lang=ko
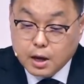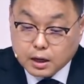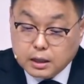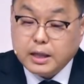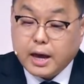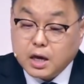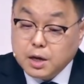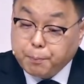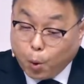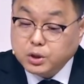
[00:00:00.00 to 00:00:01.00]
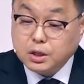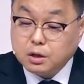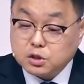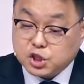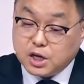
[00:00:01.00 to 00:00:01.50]
근데 이 모든
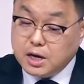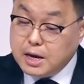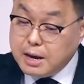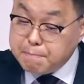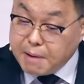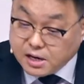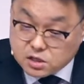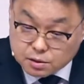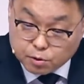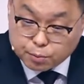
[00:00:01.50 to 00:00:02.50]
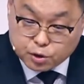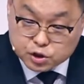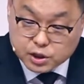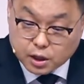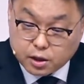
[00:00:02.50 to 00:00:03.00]
것이 말씀으로부터
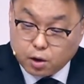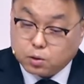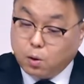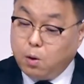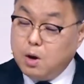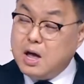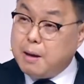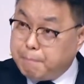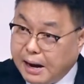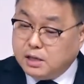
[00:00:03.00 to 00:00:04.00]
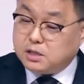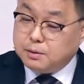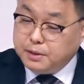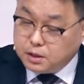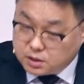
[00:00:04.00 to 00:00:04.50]
시작되었고,
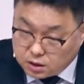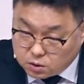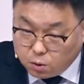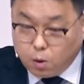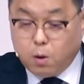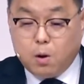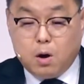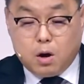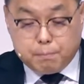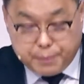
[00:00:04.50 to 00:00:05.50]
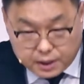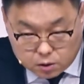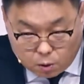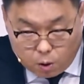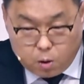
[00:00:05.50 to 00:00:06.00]
말씀을 듣고
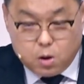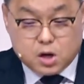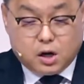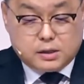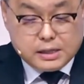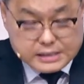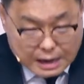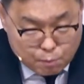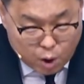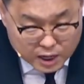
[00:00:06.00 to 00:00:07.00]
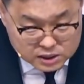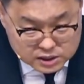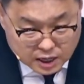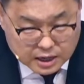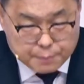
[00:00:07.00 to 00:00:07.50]
믿고 그것을 사모하기
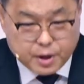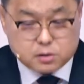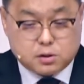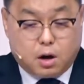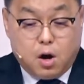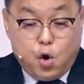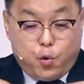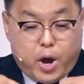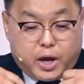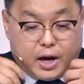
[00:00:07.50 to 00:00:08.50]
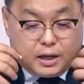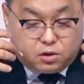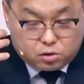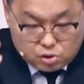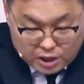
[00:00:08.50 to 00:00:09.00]
시작하면서 회개가
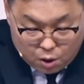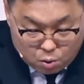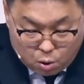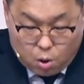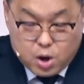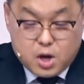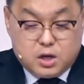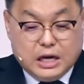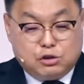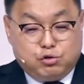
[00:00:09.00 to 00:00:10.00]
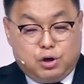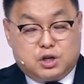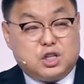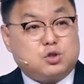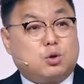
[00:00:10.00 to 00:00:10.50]
터져나오고 예수를
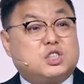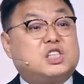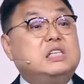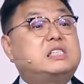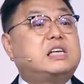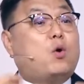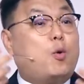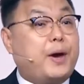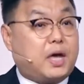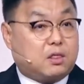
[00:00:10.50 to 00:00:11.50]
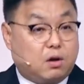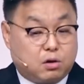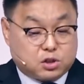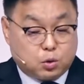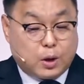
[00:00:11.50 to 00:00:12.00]
그리스도로 진짜 고백했던
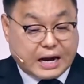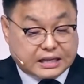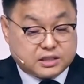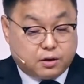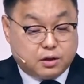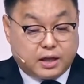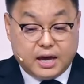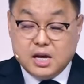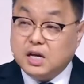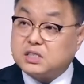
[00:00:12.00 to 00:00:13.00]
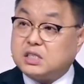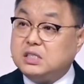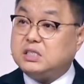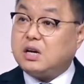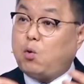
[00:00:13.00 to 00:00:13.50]
거죠. 그동안 가짜였는데
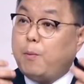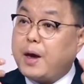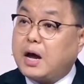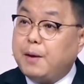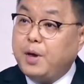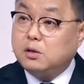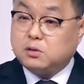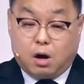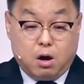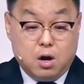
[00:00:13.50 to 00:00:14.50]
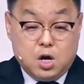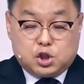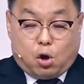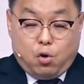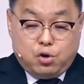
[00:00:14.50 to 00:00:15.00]
진짜 고백하면서
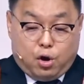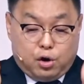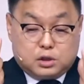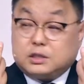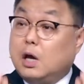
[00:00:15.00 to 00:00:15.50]
성령을